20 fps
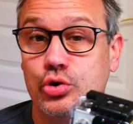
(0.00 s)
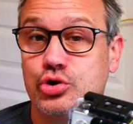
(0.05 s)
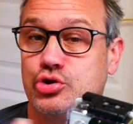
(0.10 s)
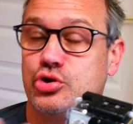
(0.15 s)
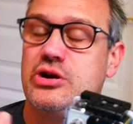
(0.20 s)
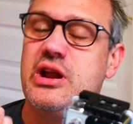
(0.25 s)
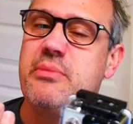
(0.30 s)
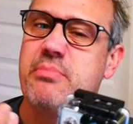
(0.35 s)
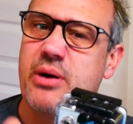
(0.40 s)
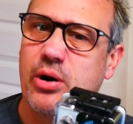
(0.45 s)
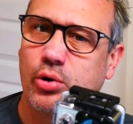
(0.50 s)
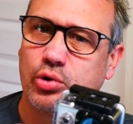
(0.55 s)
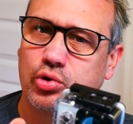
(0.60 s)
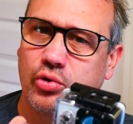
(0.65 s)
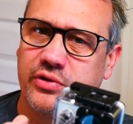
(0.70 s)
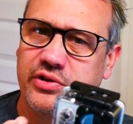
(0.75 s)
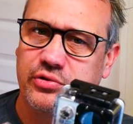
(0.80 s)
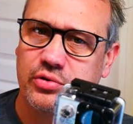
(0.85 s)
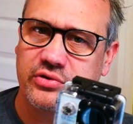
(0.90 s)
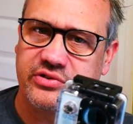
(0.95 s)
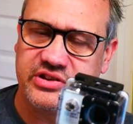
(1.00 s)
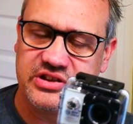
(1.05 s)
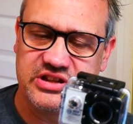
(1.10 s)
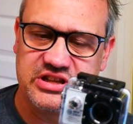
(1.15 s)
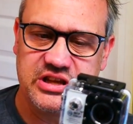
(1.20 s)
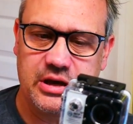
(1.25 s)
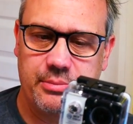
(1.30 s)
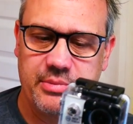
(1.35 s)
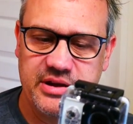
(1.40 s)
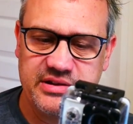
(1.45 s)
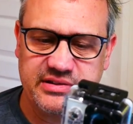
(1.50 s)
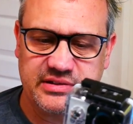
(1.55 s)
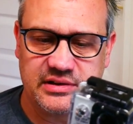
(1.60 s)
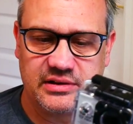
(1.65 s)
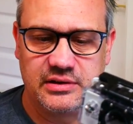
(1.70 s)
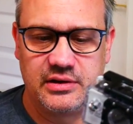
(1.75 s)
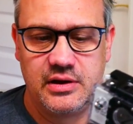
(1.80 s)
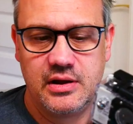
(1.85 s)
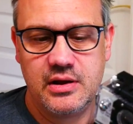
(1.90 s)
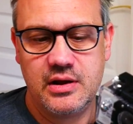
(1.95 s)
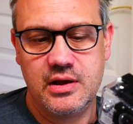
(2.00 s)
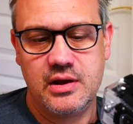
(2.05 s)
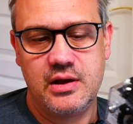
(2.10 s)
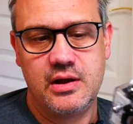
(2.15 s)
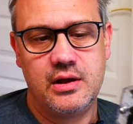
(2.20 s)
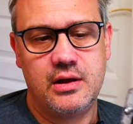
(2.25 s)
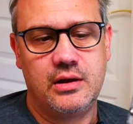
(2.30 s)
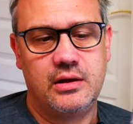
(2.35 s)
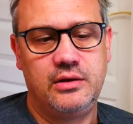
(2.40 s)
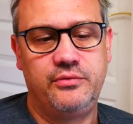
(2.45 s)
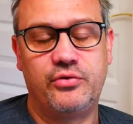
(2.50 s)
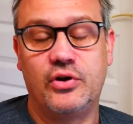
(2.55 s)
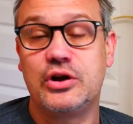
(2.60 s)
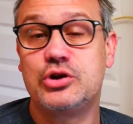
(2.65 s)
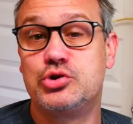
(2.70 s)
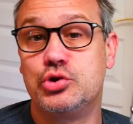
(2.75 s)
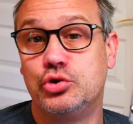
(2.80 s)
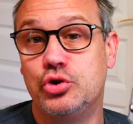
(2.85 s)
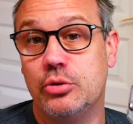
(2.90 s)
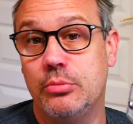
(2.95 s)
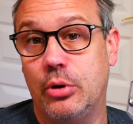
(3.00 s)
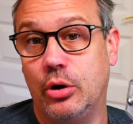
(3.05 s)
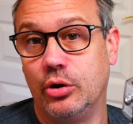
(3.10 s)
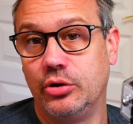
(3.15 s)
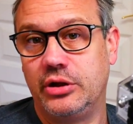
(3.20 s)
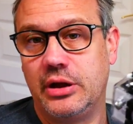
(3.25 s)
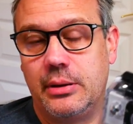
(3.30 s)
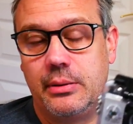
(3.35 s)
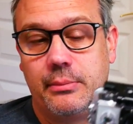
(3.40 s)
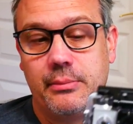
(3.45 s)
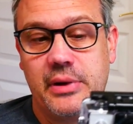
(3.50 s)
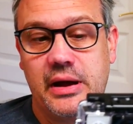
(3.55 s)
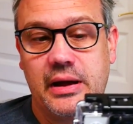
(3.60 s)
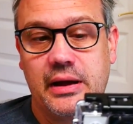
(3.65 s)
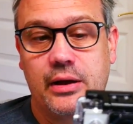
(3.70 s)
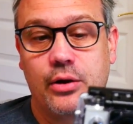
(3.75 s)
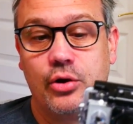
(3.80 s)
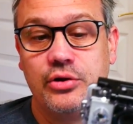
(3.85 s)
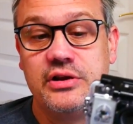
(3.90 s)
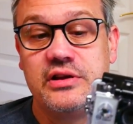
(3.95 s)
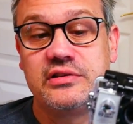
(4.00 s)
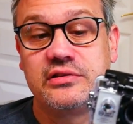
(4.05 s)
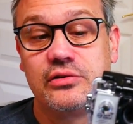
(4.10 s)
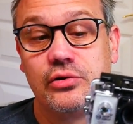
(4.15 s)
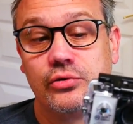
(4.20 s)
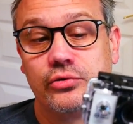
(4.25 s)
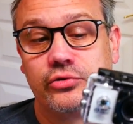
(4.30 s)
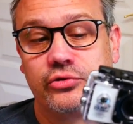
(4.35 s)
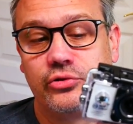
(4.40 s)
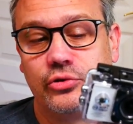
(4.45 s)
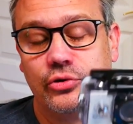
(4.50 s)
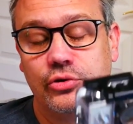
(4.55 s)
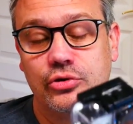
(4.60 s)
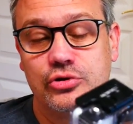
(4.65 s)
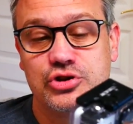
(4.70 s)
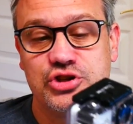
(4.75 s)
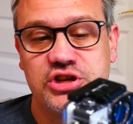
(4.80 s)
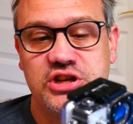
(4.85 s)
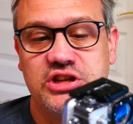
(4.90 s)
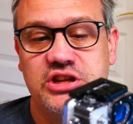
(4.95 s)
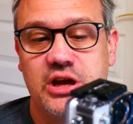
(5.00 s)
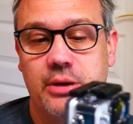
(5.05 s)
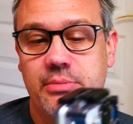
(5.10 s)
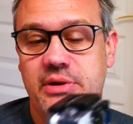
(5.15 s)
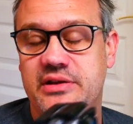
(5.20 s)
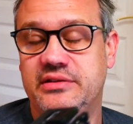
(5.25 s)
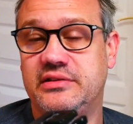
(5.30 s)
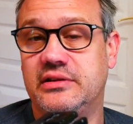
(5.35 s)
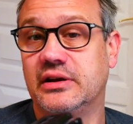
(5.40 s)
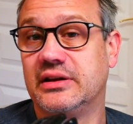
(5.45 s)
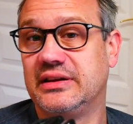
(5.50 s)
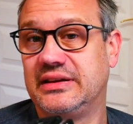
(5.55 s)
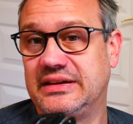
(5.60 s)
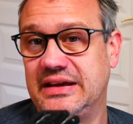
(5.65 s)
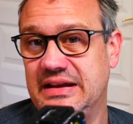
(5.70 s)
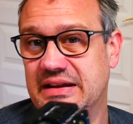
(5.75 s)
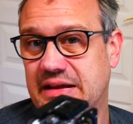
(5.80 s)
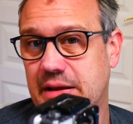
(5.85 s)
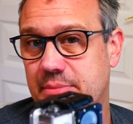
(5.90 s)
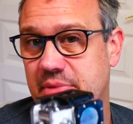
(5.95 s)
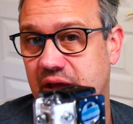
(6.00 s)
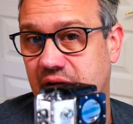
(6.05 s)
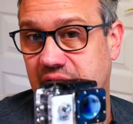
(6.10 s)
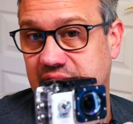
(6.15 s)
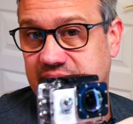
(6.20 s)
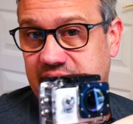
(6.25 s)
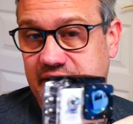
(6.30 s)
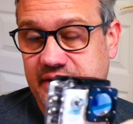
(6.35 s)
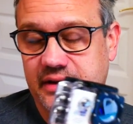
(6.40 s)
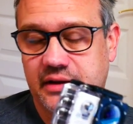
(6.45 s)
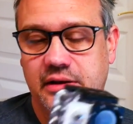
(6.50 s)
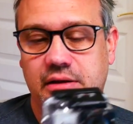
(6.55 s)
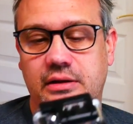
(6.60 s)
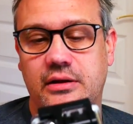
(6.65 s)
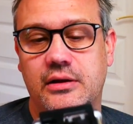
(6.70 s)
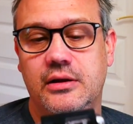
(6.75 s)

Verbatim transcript: Je ne l'ai pas retrouvée sur le site Gearbest. Il faudra que je demande à ma connaissance euh, chez Gearbest quelle caméra c'était.